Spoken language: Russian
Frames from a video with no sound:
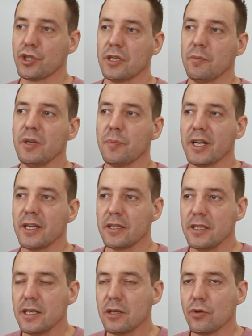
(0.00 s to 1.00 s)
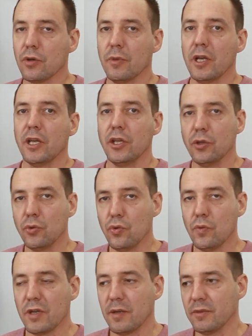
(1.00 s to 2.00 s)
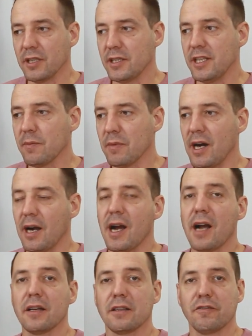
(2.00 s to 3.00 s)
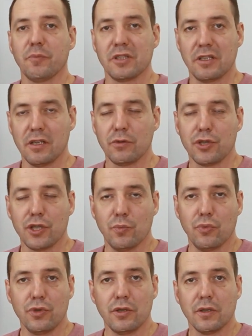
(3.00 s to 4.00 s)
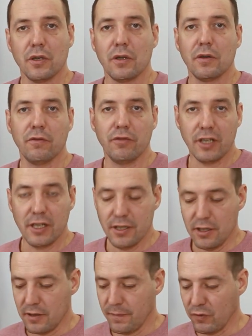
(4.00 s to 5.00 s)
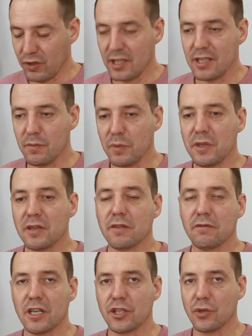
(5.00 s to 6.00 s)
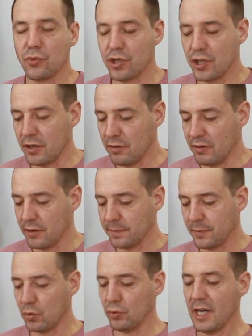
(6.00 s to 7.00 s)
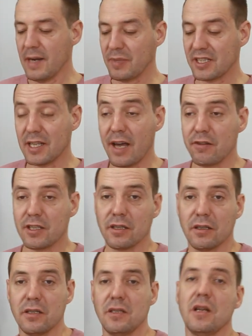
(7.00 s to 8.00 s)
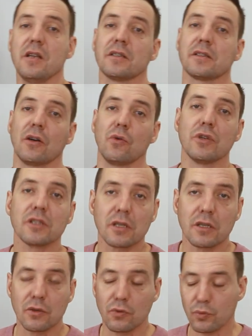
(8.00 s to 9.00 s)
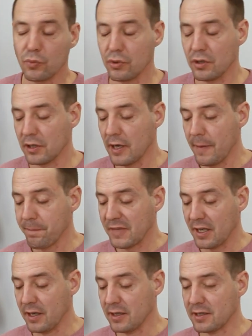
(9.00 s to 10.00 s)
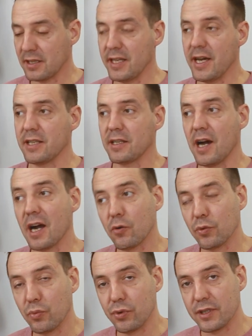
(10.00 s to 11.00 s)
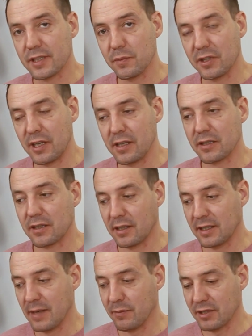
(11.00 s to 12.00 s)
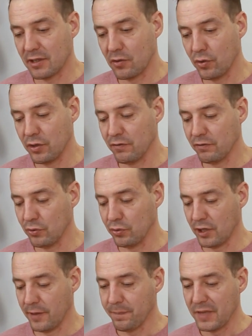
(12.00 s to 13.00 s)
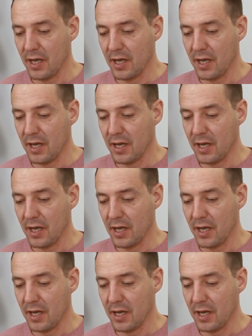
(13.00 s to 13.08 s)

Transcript: что мы проектируем и думаем над тем, а как это в последующем будет выглядеть. Вот эти моменты важно учитывать. Куда поставить холодильник, с какой стороны он будет э, стоять, как он будет смотреться, когда мы заходим внутрь.